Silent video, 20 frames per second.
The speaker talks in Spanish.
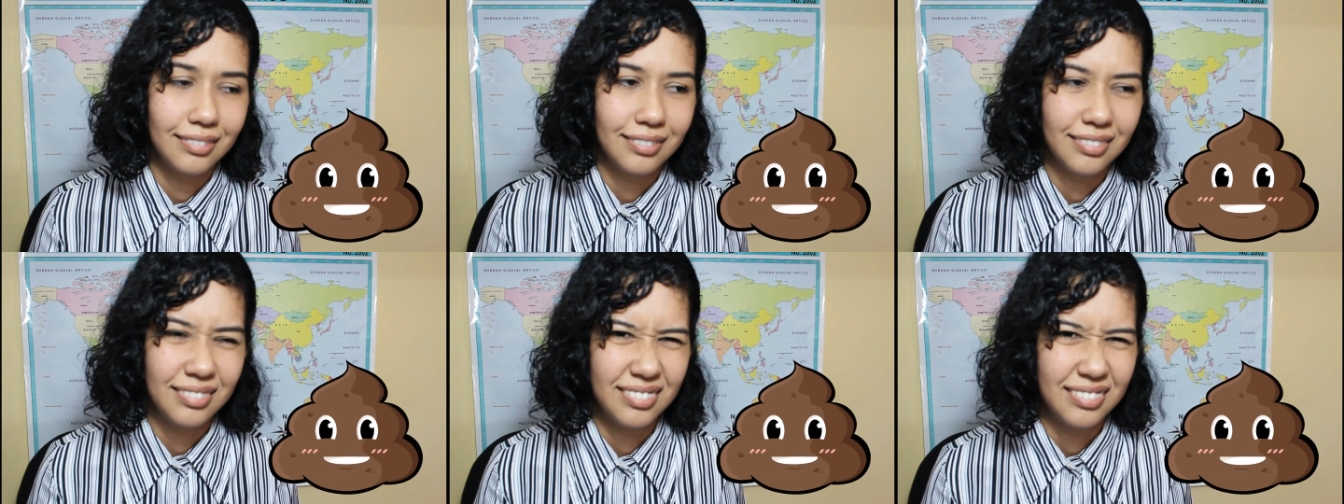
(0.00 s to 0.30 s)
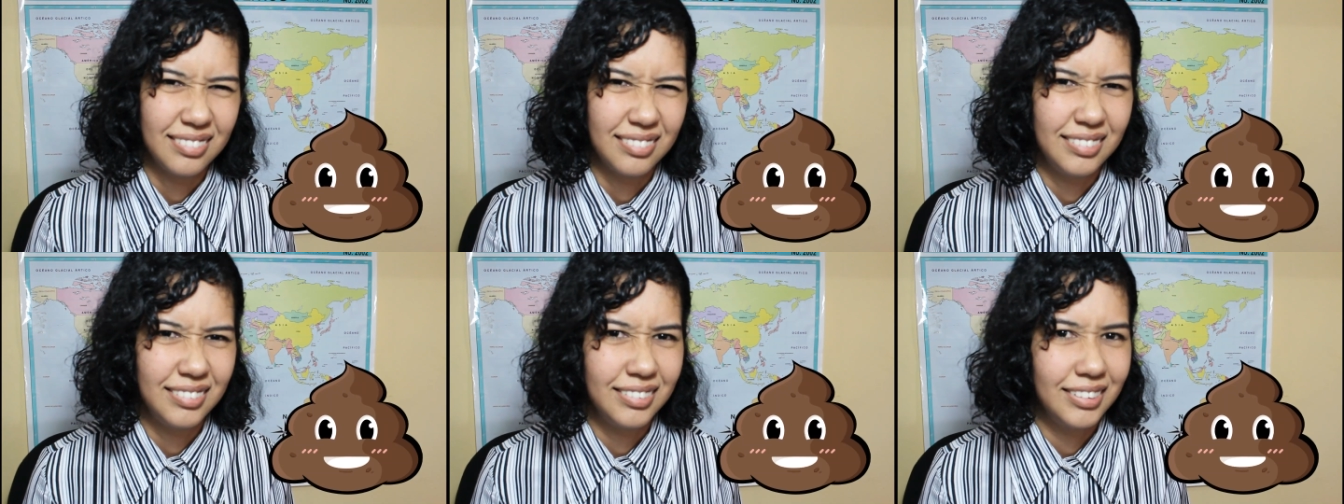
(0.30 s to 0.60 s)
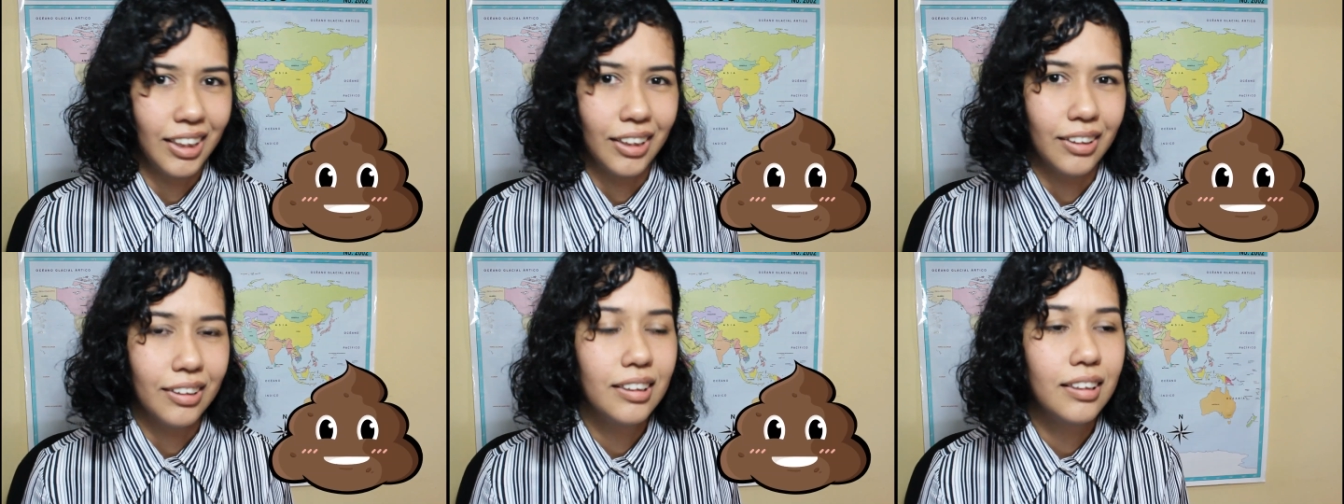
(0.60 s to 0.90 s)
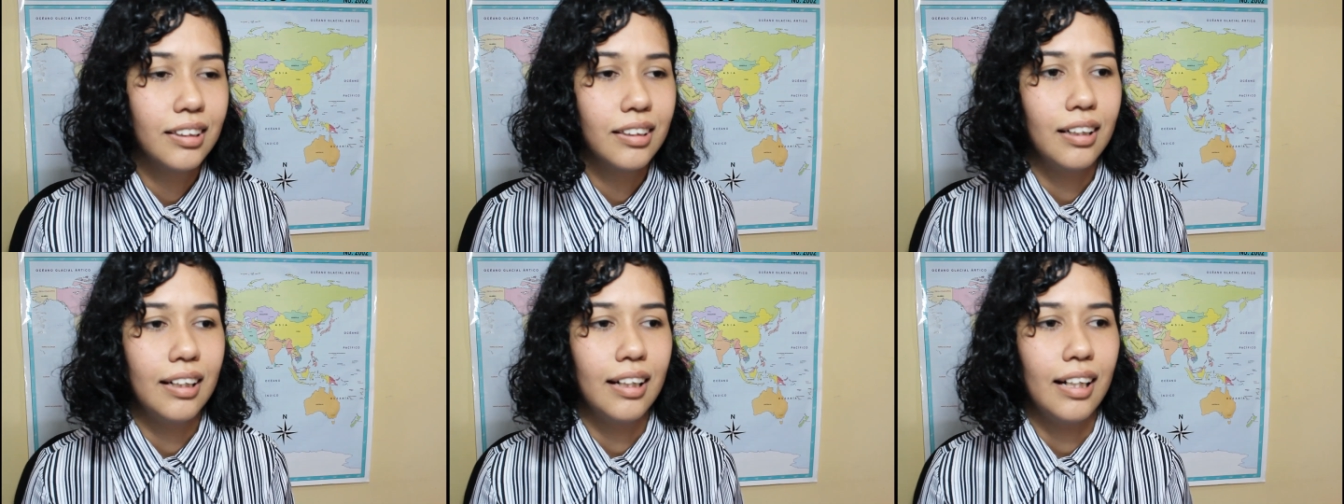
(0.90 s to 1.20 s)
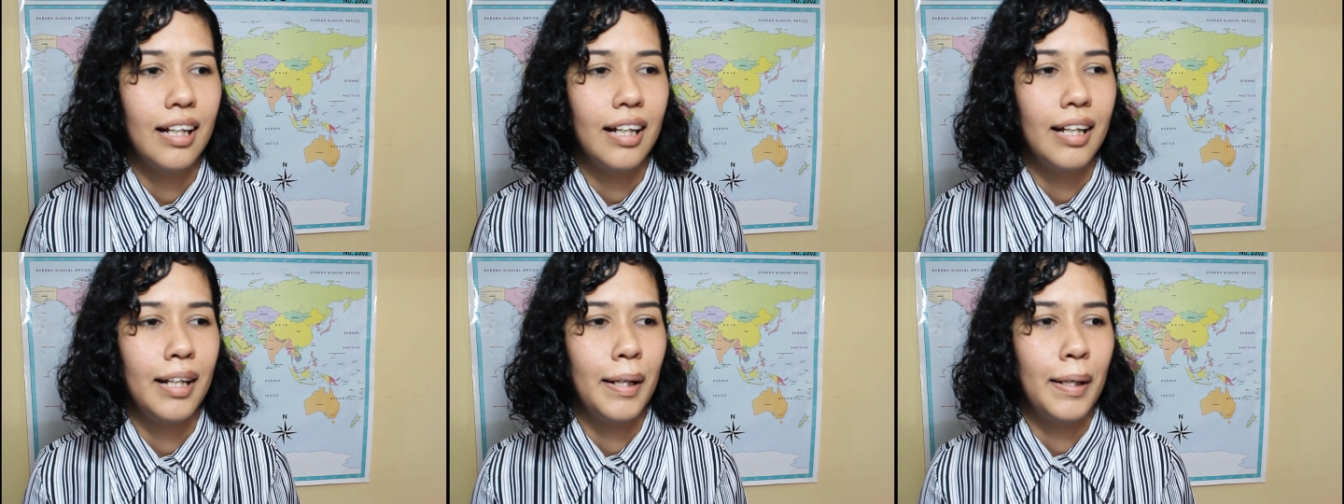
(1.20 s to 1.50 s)
Mm, no.
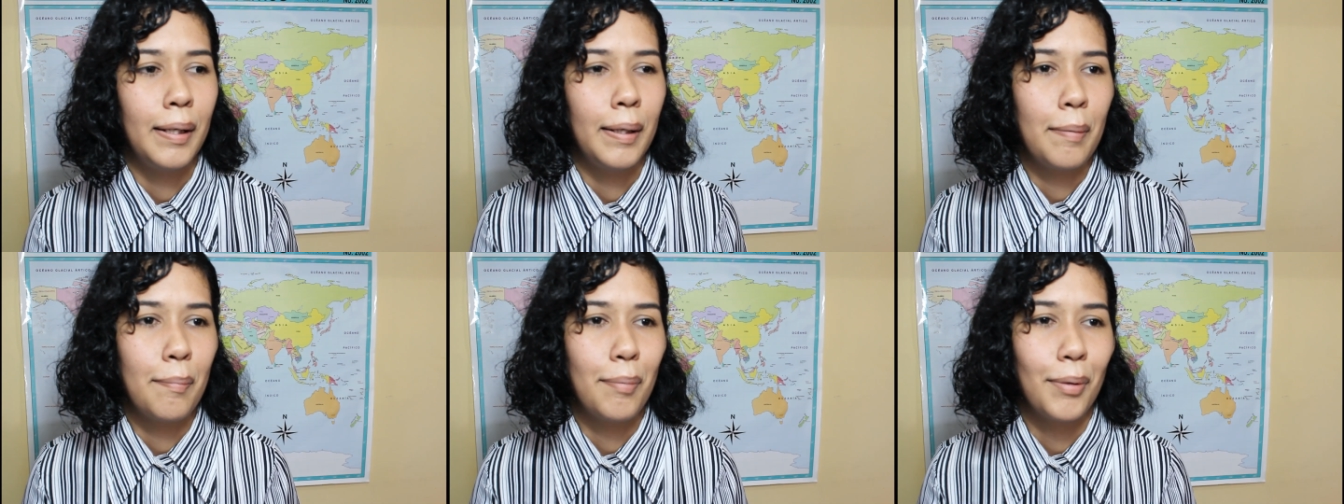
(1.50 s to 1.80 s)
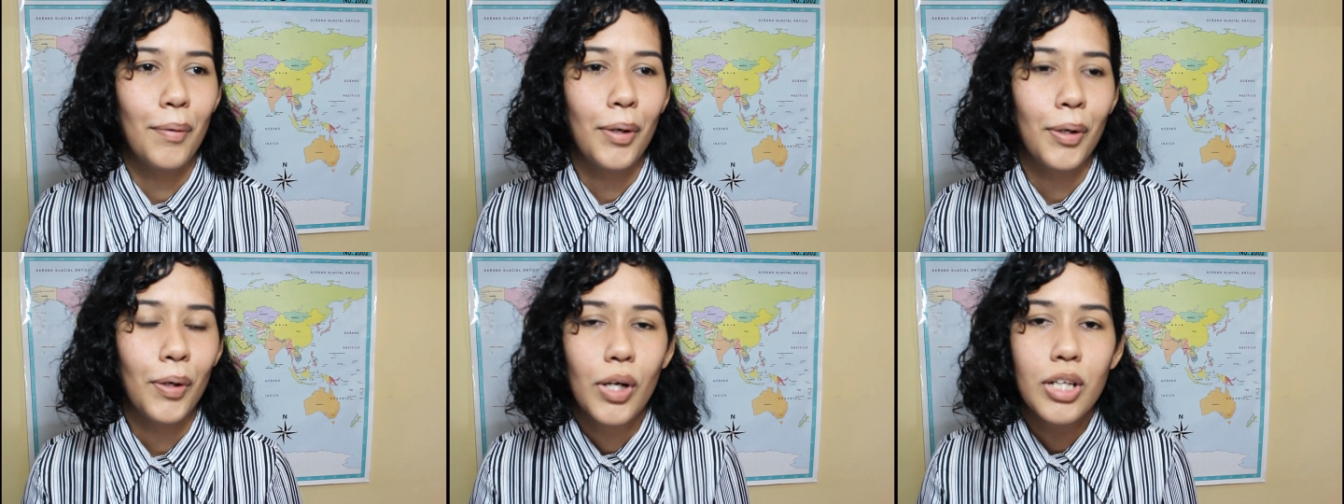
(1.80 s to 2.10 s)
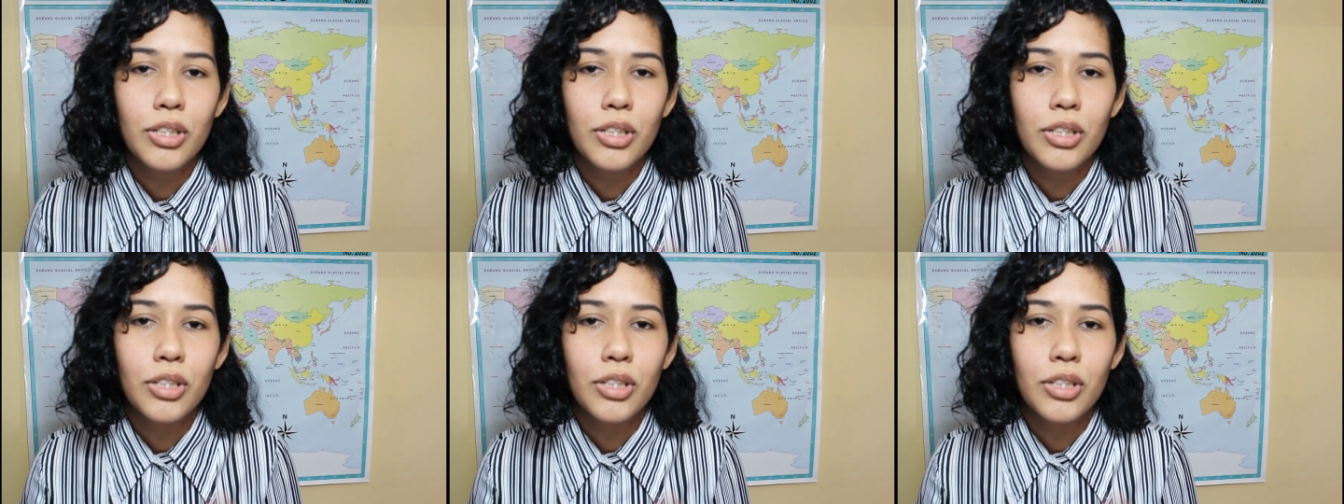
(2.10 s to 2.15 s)
Eh, pero bueno,